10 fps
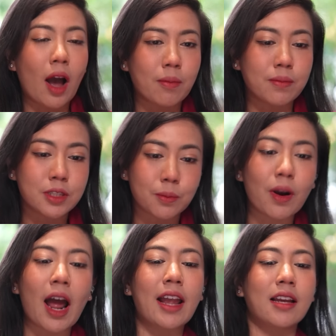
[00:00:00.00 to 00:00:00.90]
วามเซอร์
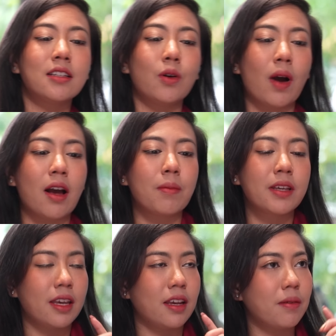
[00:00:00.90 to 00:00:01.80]
ไพรส์ก็คือว่าเมื่
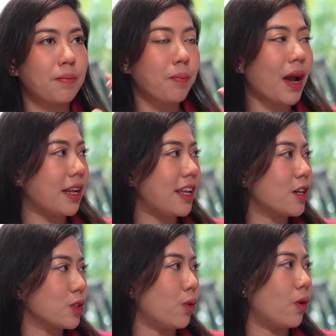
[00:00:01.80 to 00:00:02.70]
อกี้ไปที่
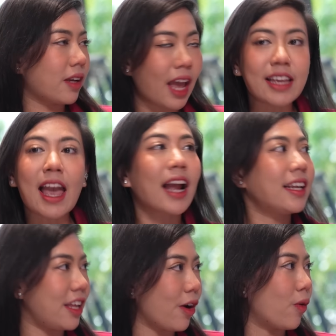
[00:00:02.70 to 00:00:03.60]
อโศกแค่แยก
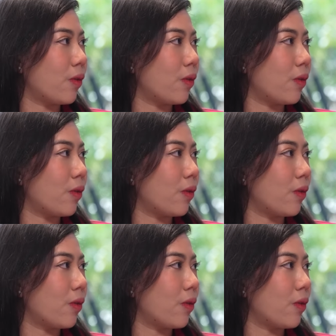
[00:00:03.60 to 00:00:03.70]
เดี่ยว